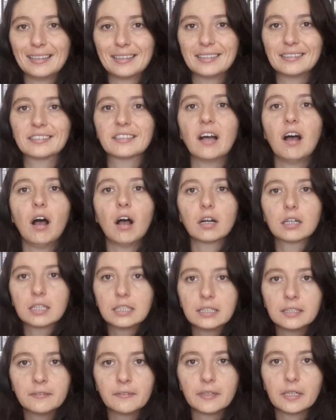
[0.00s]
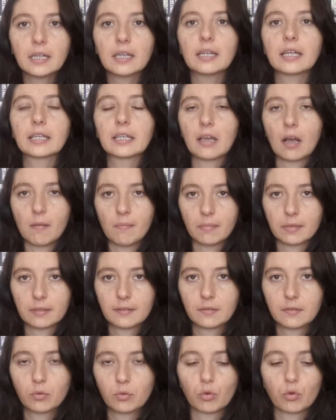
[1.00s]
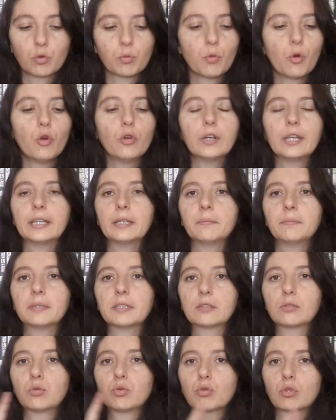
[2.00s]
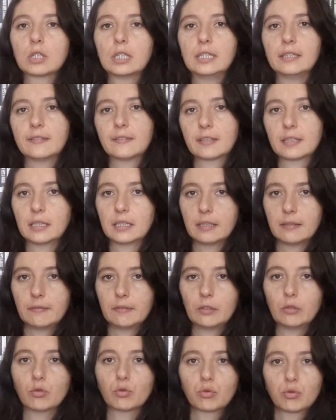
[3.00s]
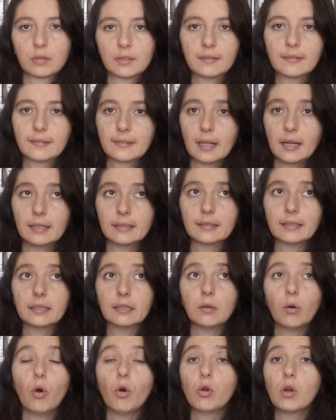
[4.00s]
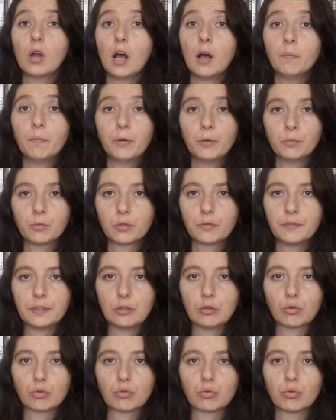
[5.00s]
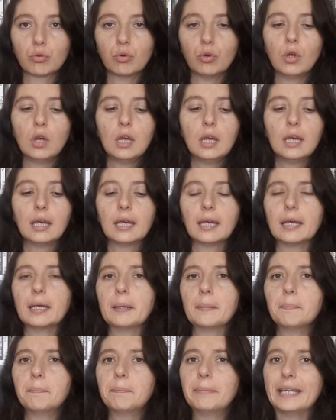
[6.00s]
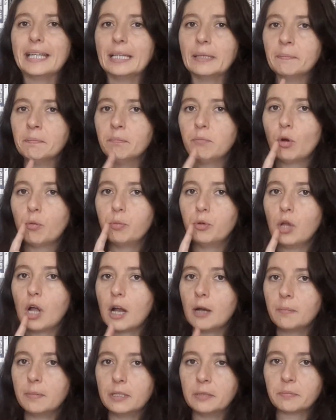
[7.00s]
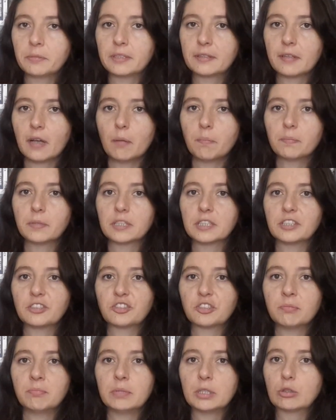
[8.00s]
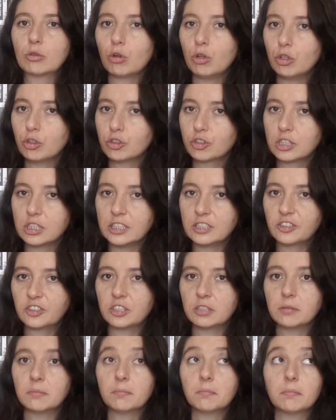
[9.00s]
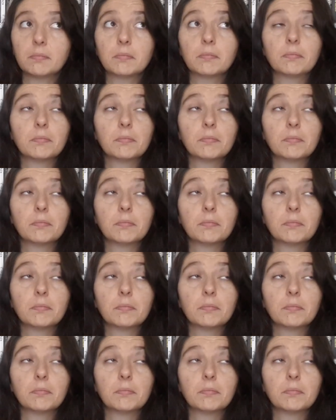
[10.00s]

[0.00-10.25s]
geldiğince hakkını vererek yapmak istiyorum. Örneğin bir Türk klasikleri videosu istendi. Orhan Pamuk videosu, e, bilim, popüler bilim kitapları için, mitoloji için